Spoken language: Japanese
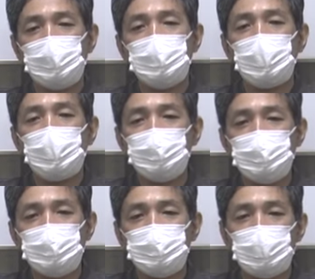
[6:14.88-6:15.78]
涅槃
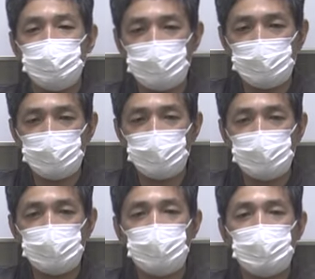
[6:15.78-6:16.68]
悟りの境
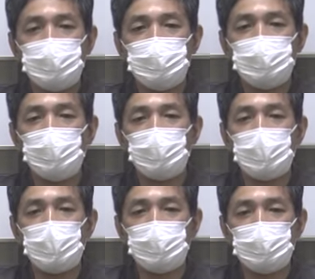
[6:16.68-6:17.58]
地思考
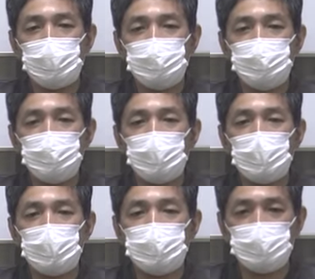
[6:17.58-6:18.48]
や感情
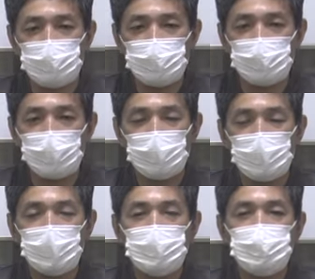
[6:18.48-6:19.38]
が静まった
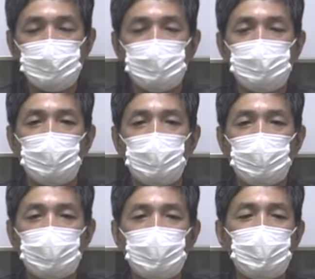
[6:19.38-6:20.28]
真の
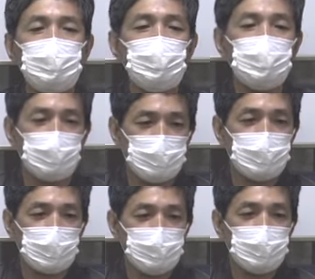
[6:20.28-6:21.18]
平安の境
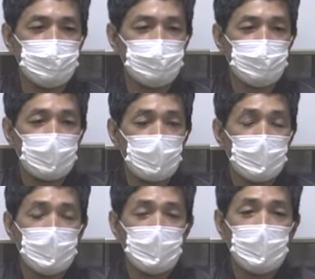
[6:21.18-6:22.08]
地、
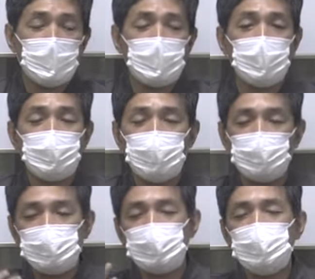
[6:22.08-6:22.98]
えー、
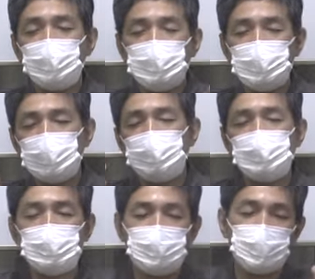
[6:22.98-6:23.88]
寂しい寂しい
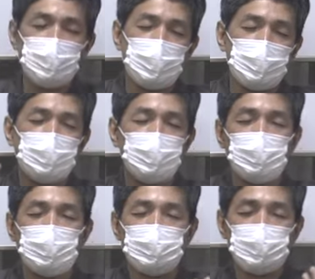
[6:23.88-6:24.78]
寂しいで
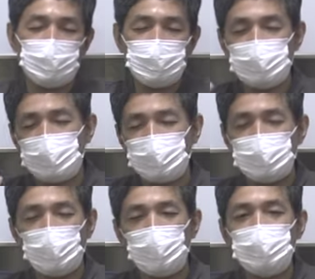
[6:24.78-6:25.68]
も寂しい寂し
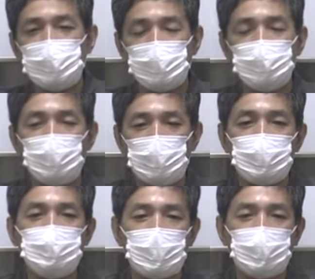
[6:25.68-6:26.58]
いと思ってるその
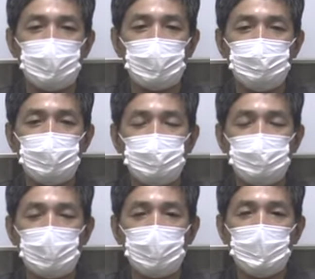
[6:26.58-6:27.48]
煩いがなくなっ
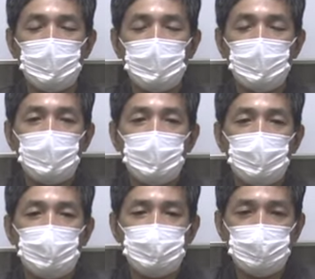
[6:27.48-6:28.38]
て、
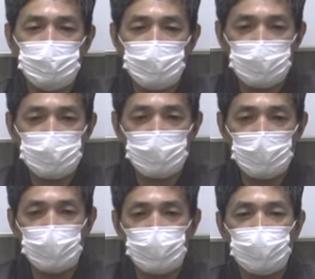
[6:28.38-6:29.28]
えー、静まった